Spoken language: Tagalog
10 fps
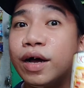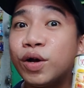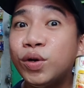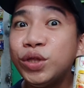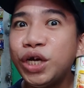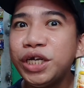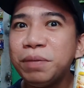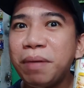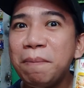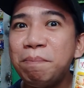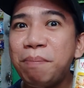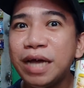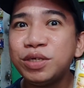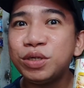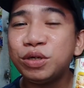kung 35
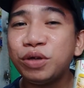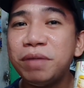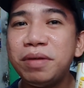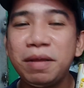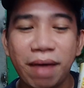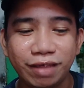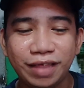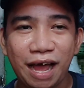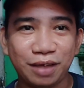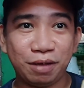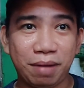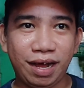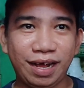pesos ko to ibinibenta diba